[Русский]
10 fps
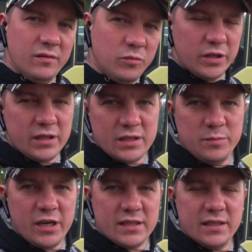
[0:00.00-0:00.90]
будет
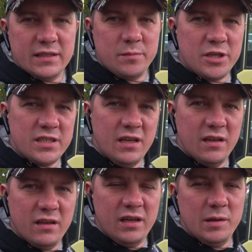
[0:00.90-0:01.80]
разбираться на запчасти,
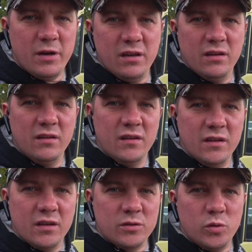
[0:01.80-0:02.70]
либо
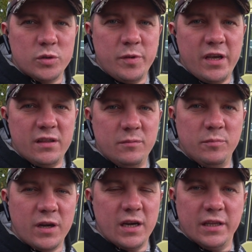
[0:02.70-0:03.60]
кто успеет,
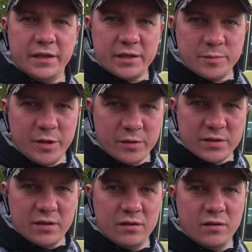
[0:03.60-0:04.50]
пока она не
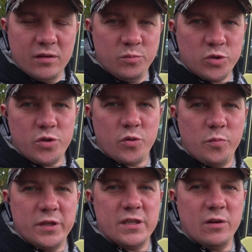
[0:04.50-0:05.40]
разберется, можете ее
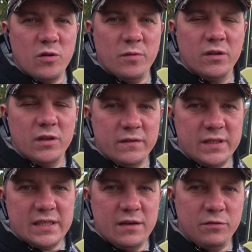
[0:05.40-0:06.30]
купить целиком.
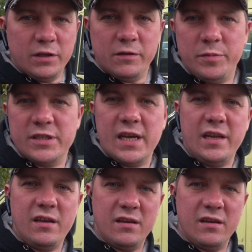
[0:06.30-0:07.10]
Все телефоны в описании.